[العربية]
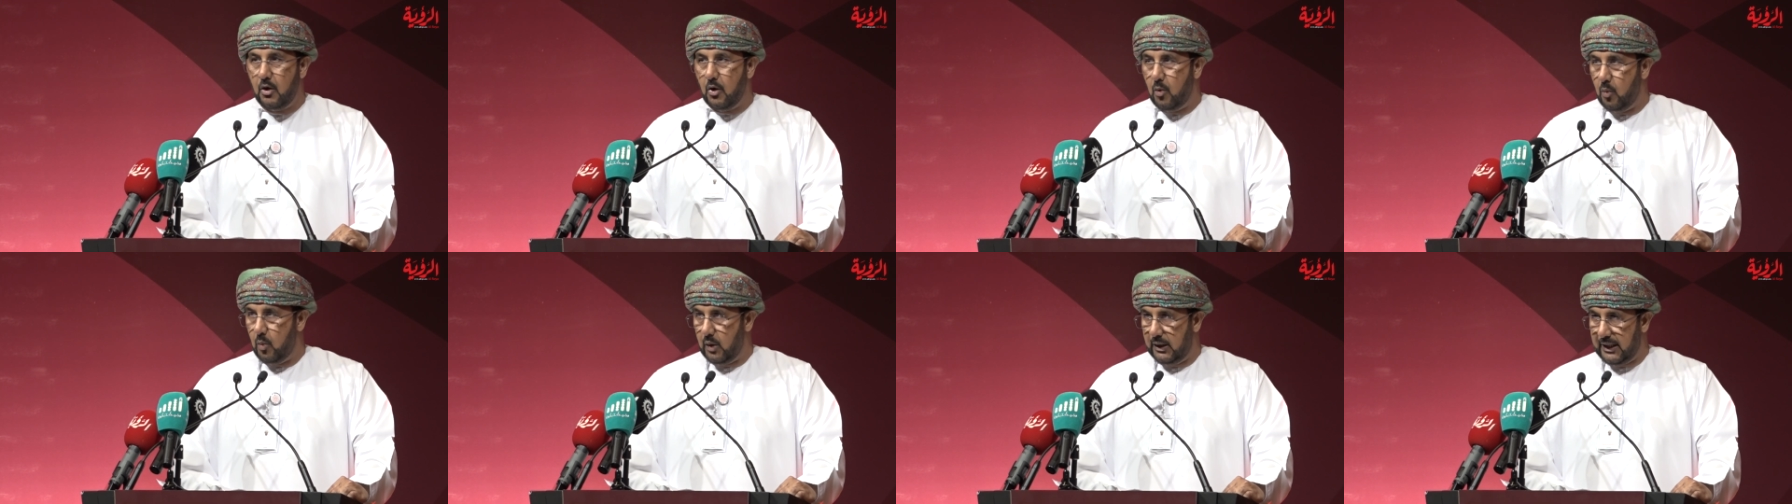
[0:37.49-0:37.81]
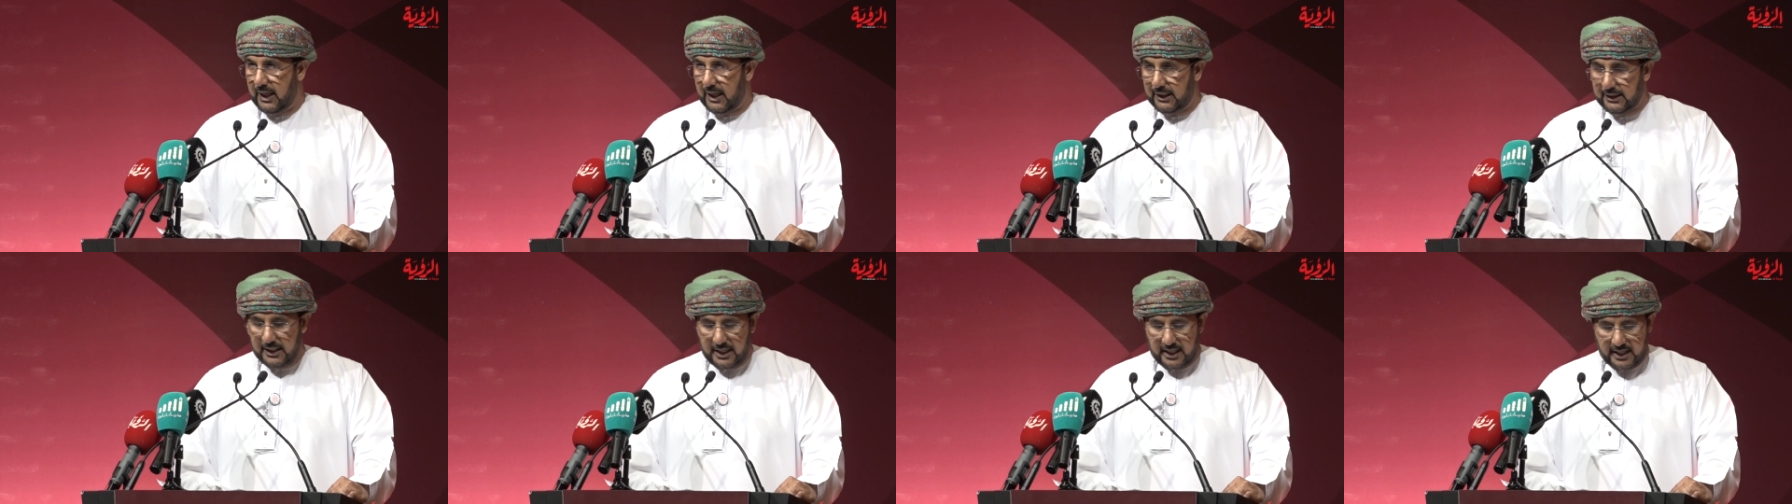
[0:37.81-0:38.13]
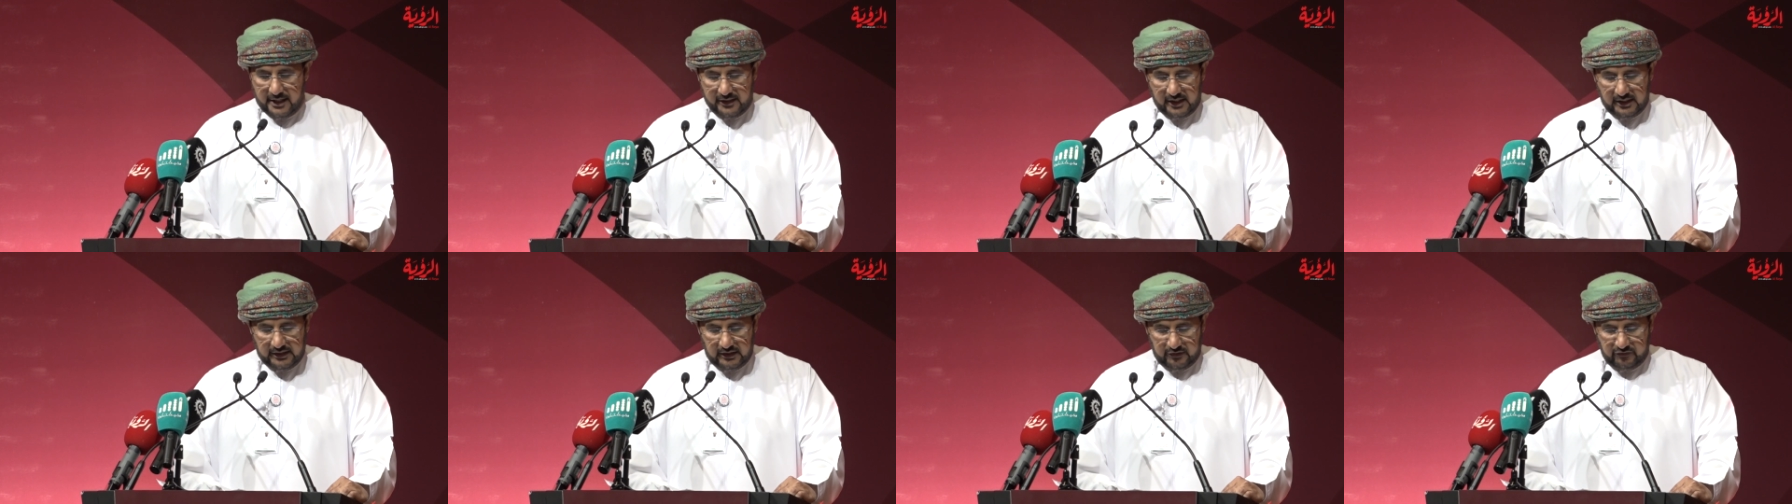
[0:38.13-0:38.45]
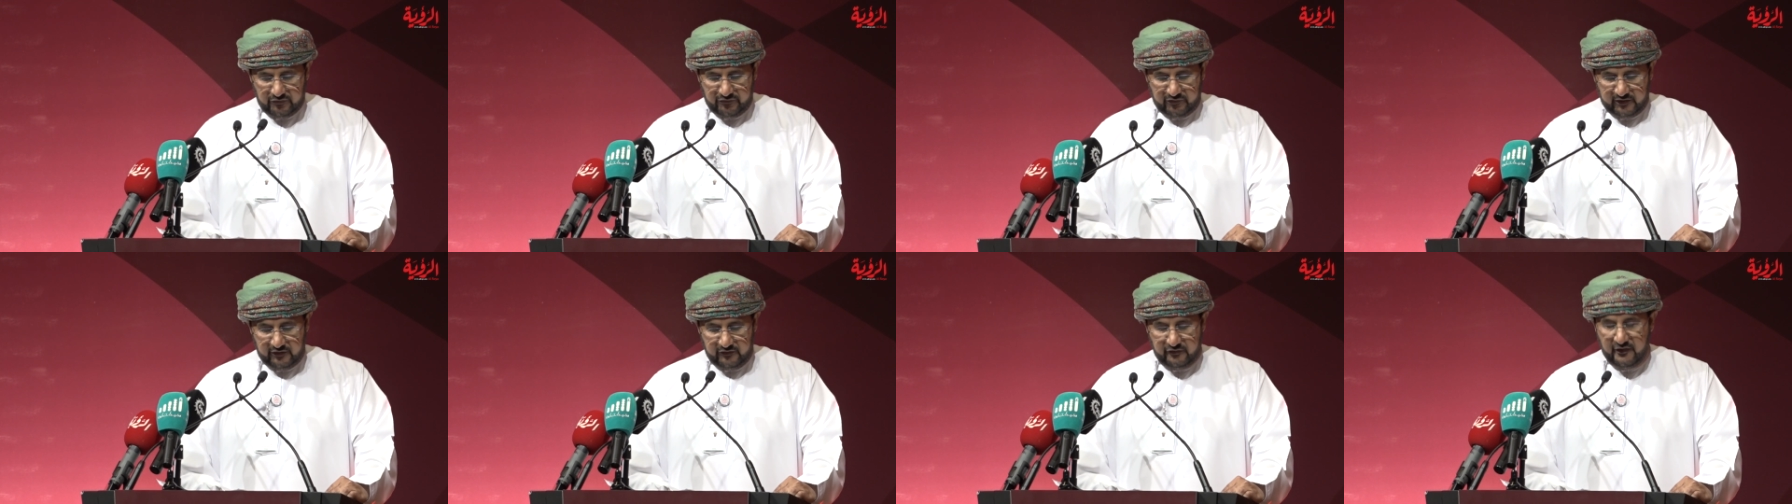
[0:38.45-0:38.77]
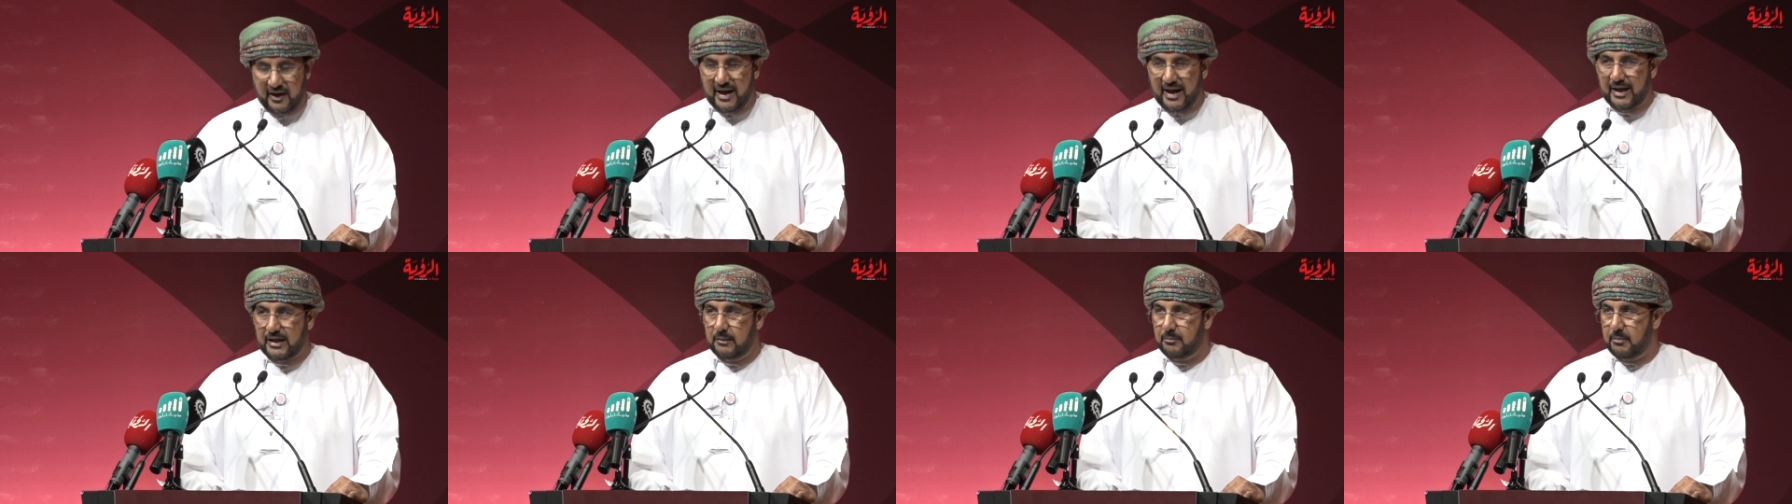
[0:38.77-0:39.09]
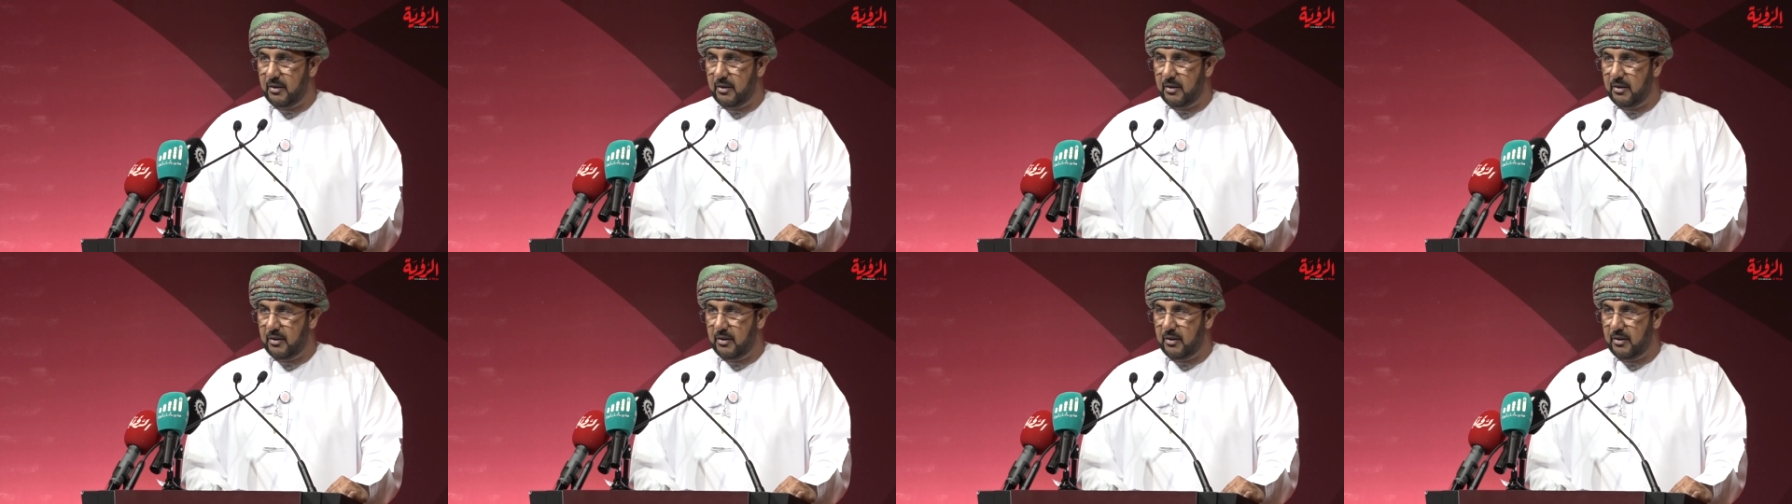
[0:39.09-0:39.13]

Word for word: ولعل هذا الاصطفاء